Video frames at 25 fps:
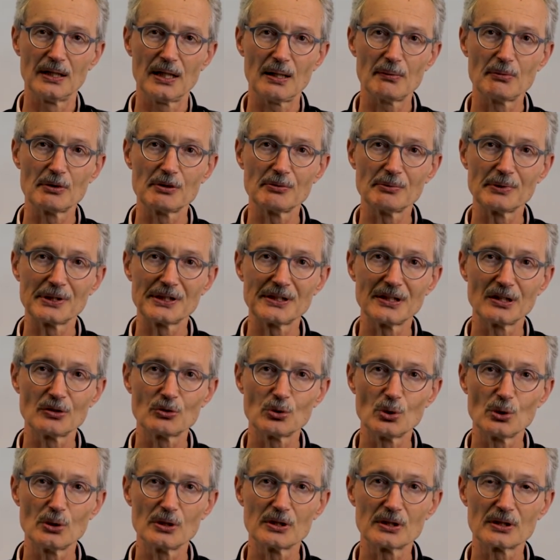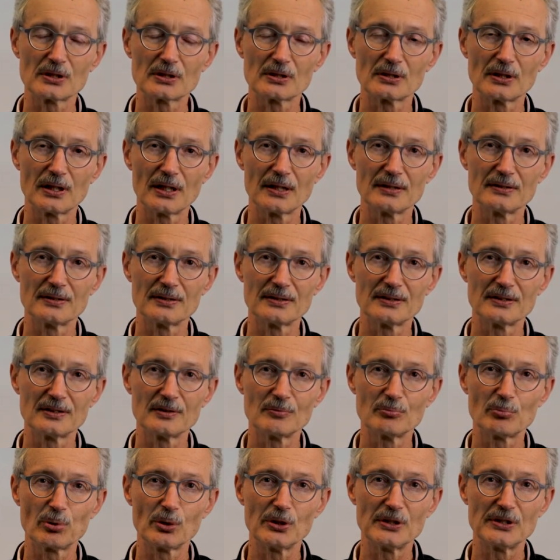habe ich mich natürlich an
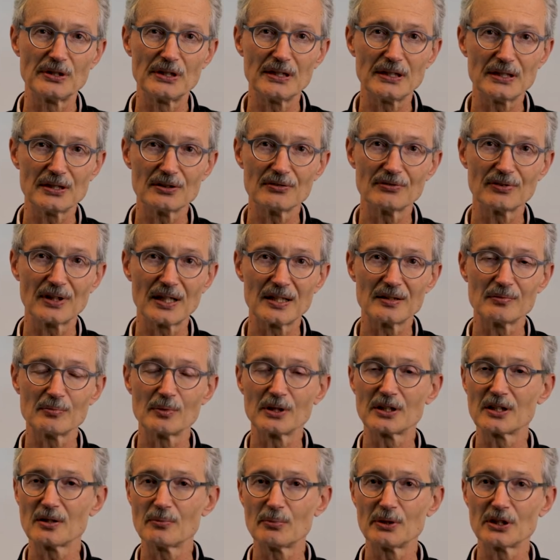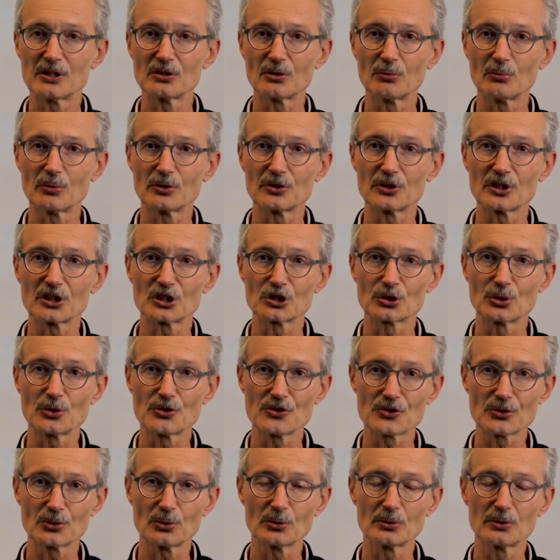die Politik gewandt mit der Bitte um
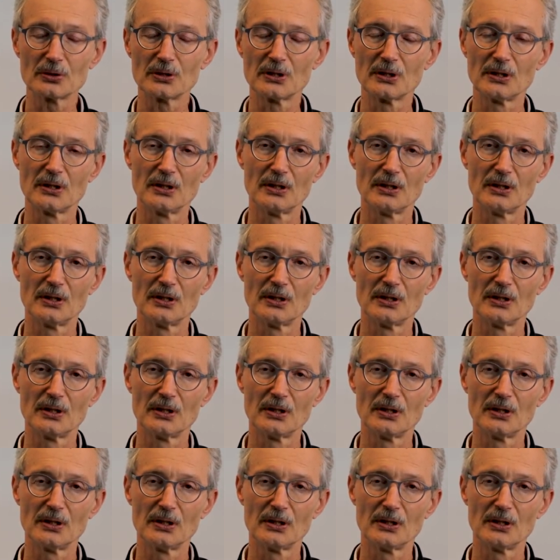Unterstützung.